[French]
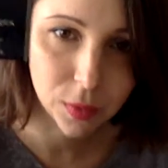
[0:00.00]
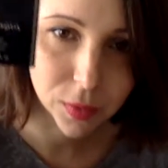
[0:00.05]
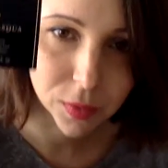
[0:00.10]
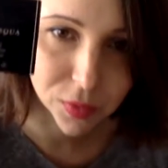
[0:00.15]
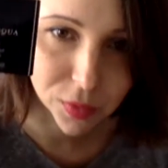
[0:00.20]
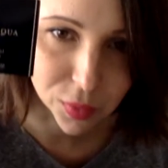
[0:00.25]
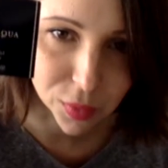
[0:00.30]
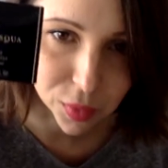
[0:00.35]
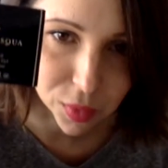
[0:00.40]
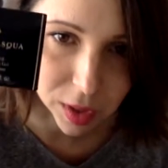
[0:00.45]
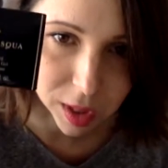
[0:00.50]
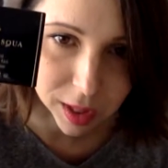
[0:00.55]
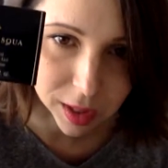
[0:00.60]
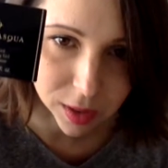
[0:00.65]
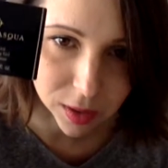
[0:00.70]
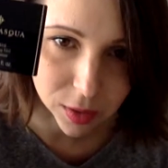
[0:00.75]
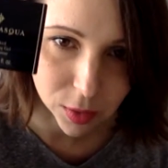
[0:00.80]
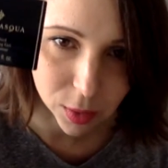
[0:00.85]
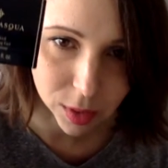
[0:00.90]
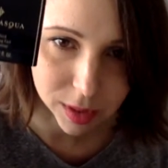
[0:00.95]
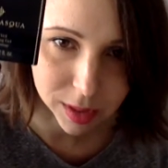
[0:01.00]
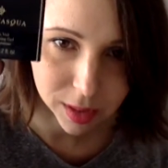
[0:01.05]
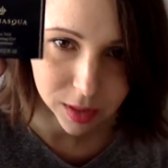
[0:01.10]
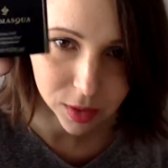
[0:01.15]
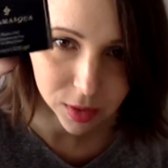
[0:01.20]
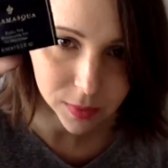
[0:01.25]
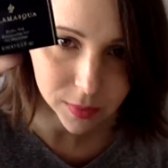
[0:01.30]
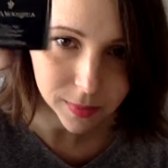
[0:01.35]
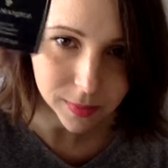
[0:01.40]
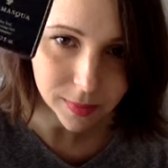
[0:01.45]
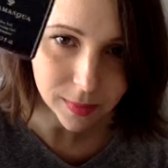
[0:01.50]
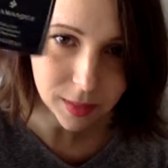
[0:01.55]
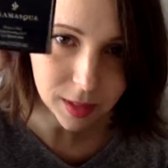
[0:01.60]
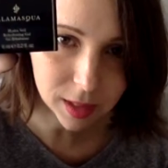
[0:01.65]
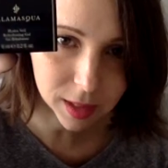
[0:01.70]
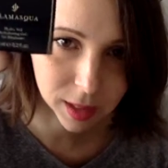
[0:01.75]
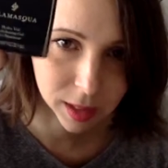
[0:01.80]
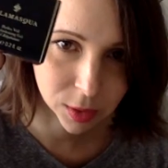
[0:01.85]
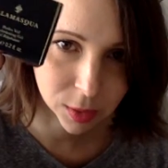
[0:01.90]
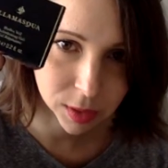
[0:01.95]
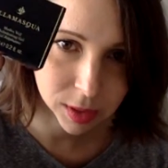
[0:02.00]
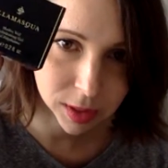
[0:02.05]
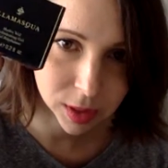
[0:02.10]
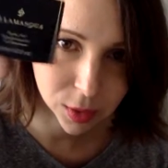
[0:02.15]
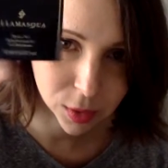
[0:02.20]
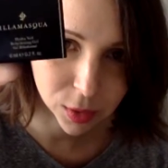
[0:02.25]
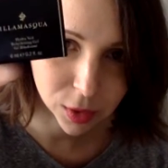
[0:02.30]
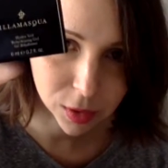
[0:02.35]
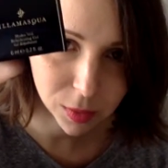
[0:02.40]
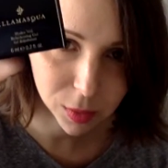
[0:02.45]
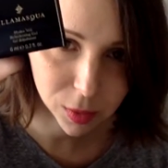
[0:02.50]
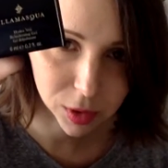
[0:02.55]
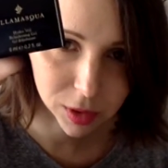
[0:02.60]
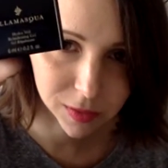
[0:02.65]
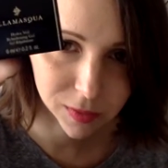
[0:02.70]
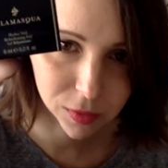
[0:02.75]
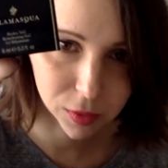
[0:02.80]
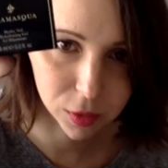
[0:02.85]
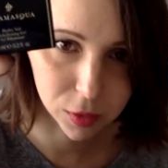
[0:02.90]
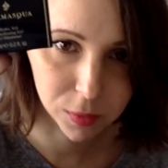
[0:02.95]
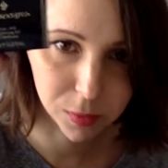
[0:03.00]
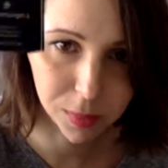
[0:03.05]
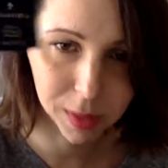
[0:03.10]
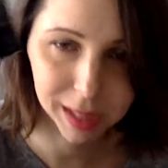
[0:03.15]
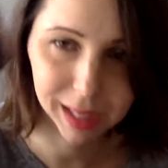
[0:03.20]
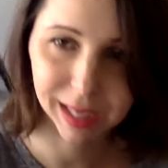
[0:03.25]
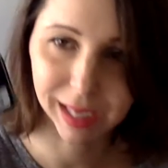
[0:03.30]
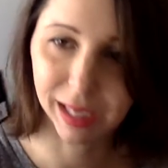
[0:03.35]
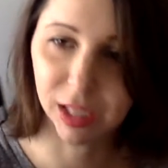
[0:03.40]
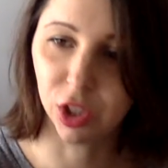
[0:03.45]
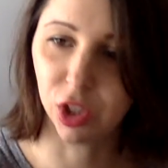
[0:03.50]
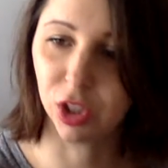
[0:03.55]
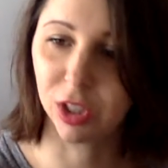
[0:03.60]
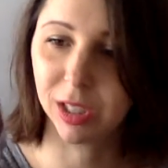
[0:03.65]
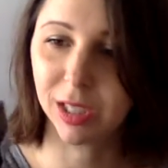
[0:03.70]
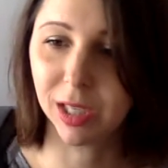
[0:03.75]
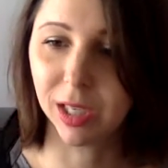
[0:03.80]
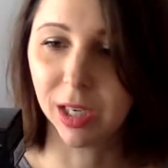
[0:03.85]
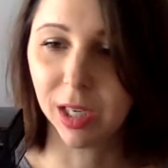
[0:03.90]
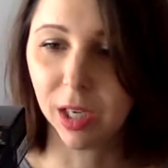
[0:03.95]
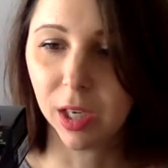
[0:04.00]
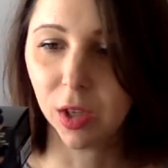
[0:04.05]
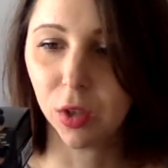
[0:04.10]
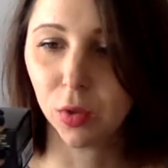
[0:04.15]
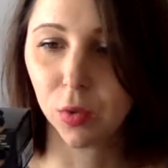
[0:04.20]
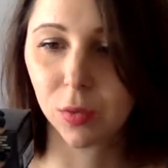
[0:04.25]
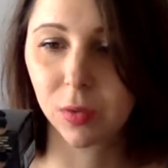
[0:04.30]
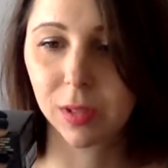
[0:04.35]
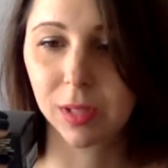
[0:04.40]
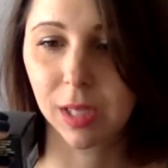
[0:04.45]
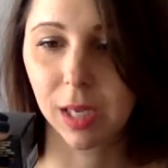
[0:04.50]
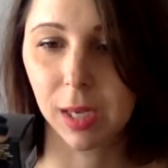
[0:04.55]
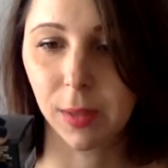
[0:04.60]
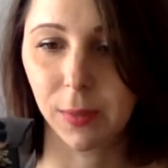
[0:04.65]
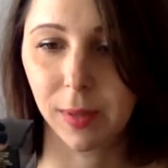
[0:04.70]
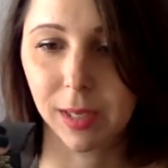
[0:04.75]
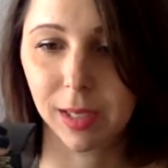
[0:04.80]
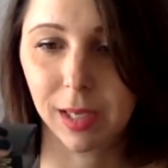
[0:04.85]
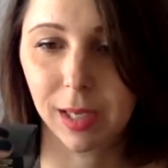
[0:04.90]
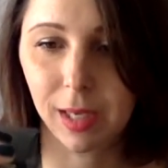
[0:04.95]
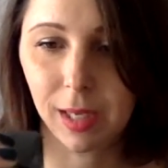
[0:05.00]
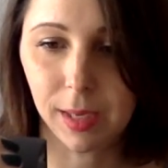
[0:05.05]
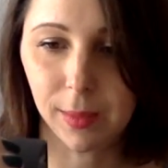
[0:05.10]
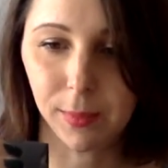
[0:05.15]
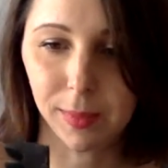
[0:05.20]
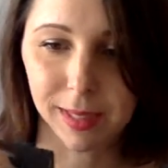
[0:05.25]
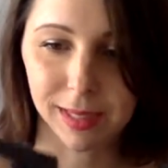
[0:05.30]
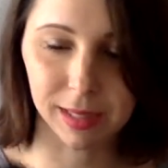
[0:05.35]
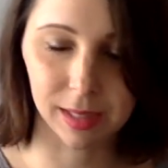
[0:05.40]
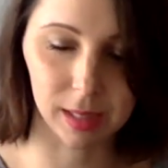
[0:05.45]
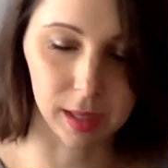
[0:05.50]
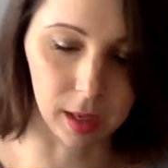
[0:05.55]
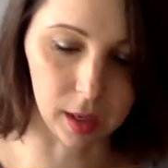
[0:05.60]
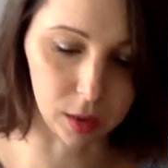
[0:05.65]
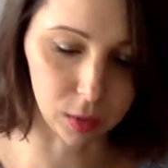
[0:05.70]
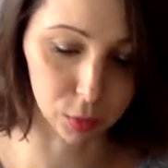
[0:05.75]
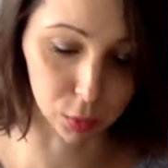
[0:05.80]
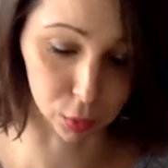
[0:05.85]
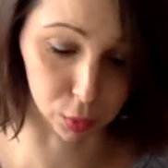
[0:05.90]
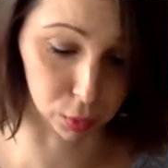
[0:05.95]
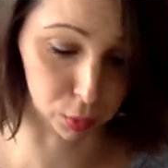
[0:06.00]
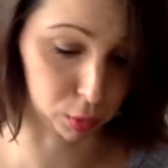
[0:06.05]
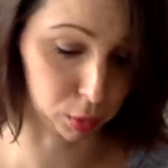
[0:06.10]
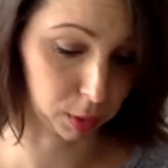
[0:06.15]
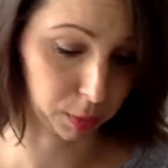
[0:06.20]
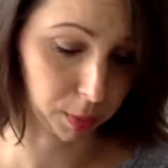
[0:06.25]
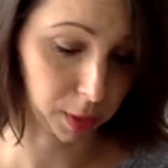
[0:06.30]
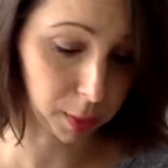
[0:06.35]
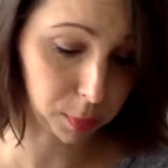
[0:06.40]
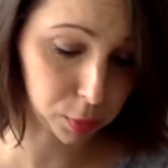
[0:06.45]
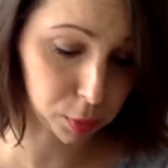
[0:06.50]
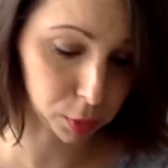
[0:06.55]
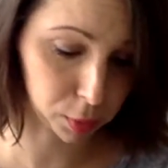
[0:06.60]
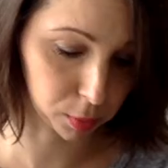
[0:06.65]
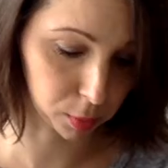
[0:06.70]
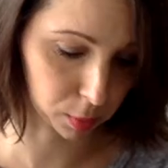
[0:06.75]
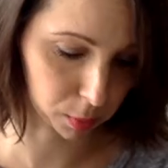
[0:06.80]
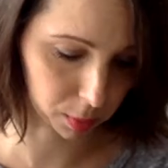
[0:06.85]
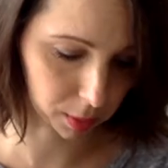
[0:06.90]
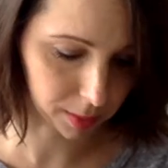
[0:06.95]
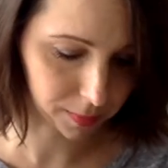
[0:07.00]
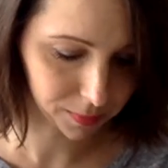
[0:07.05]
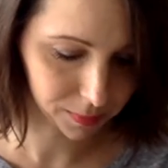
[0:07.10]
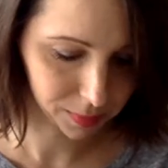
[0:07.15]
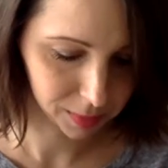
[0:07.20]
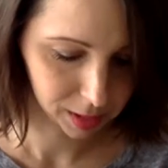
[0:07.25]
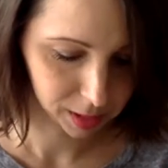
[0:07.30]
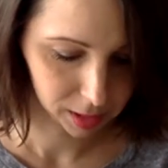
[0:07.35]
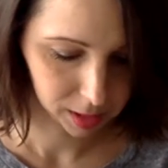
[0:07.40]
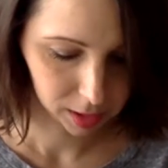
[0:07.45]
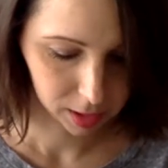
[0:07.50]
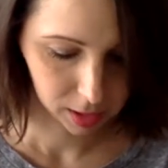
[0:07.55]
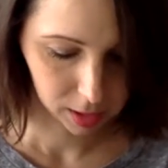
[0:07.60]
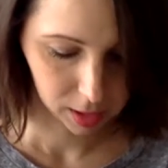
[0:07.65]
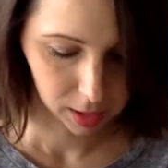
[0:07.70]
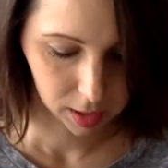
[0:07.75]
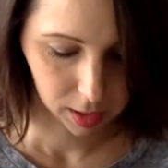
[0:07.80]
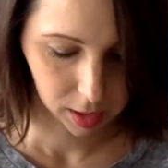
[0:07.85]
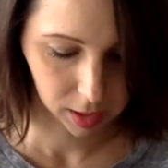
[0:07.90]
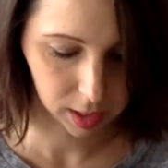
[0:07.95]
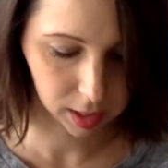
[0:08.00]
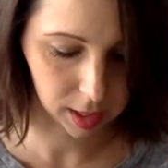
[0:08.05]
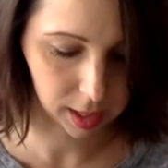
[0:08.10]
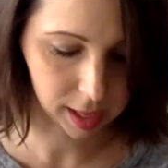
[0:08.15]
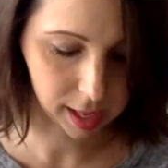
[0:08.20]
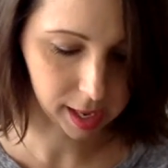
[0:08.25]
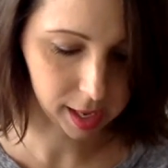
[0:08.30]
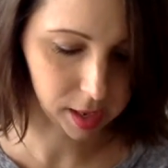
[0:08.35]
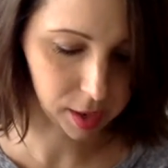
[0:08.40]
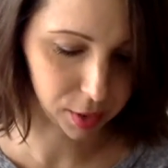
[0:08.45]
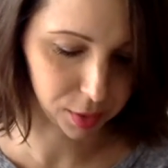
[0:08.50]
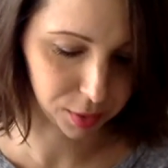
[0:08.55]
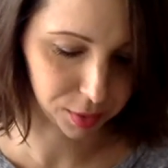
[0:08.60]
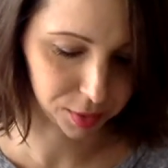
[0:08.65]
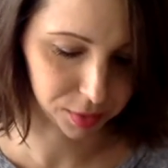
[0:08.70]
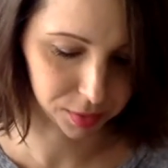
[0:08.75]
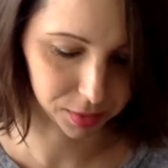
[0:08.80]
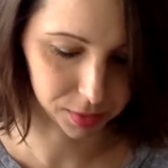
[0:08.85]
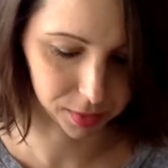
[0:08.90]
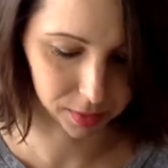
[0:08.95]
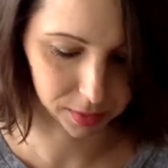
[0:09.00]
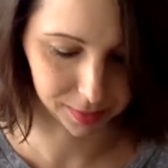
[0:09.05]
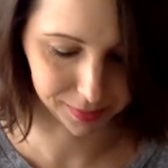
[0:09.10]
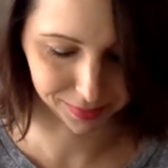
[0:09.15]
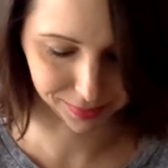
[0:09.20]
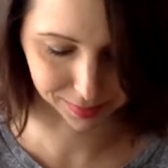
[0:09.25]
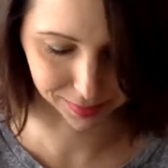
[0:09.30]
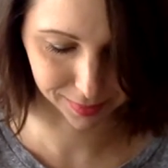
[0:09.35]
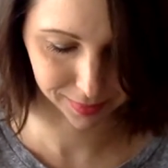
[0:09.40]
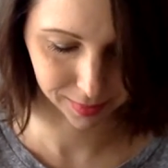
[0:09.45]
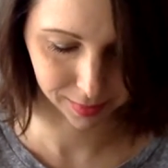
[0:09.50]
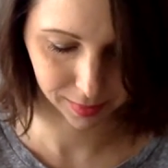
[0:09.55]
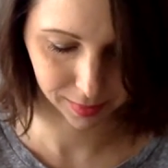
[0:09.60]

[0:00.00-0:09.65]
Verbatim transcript: Voilà quoi ça ressemble à quoi ça ressemble au niveau du packaging. Donc c'est la marque Ilamasca, je ne connais absolument pas. Alors, euh,